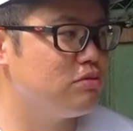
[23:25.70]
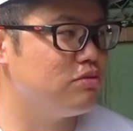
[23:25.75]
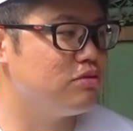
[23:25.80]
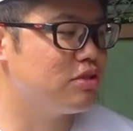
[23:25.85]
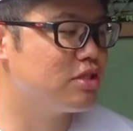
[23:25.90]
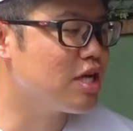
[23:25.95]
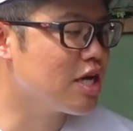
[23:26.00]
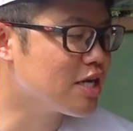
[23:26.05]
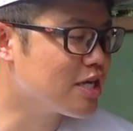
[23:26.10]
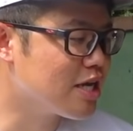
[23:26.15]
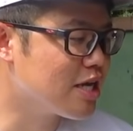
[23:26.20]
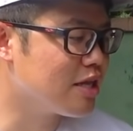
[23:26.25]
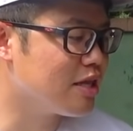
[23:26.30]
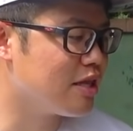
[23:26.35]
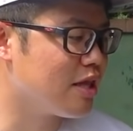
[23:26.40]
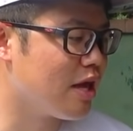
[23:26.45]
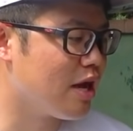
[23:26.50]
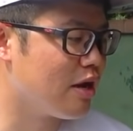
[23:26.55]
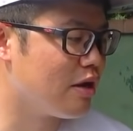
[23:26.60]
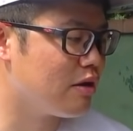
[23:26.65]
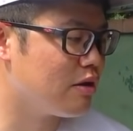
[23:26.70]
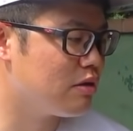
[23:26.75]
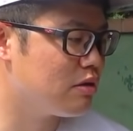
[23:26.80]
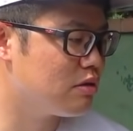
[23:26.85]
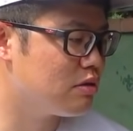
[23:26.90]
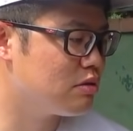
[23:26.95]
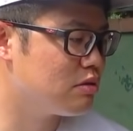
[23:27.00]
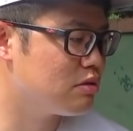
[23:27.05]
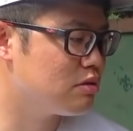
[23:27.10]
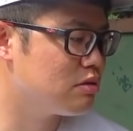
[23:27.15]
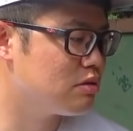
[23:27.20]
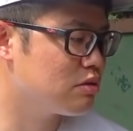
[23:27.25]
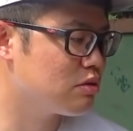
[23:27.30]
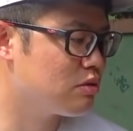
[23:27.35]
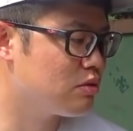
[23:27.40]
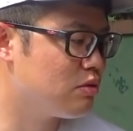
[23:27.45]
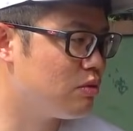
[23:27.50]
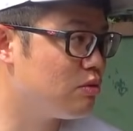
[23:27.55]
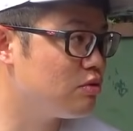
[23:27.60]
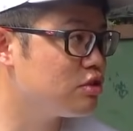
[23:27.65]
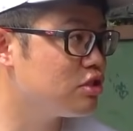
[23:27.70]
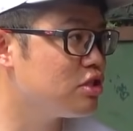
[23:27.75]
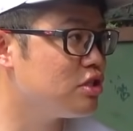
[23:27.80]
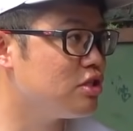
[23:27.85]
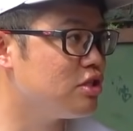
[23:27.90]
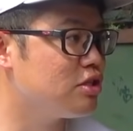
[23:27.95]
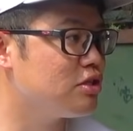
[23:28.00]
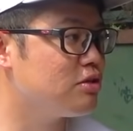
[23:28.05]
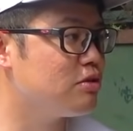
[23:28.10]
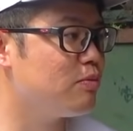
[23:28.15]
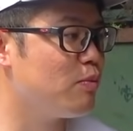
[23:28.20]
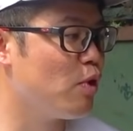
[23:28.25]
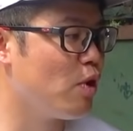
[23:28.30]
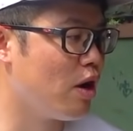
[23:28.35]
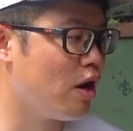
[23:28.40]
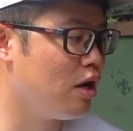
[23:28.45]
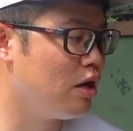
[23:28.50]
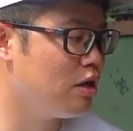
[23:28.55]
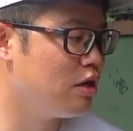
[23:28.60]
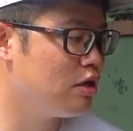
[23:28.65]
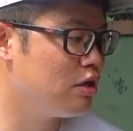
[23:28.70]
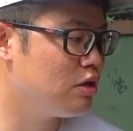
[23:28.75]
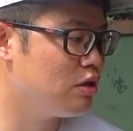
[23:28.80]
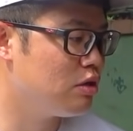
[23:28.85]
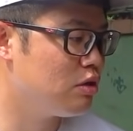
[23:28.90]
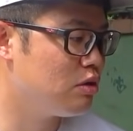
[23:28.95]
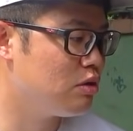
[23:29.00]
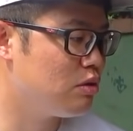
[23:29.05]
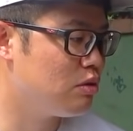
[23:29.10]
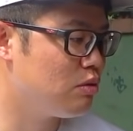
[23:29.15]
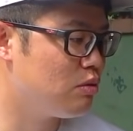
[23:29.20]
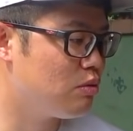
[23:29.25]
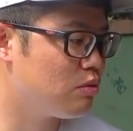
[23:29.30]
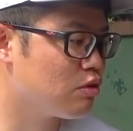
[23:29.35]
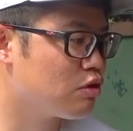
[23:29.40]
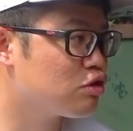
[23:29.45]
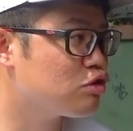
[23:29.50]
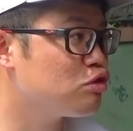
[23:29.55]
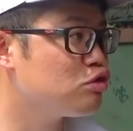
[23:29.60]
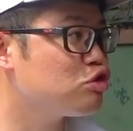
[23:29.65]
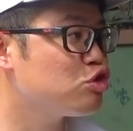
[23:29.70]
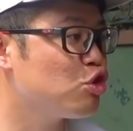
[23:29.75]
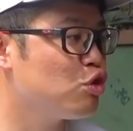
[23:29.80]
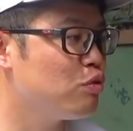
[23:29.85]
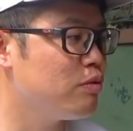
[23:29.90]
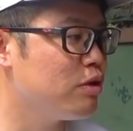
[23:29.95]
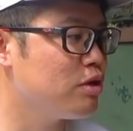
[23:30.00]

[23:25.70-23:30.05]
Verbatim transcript: ふざけんなよ。甲子園に行く夢は？俺との勝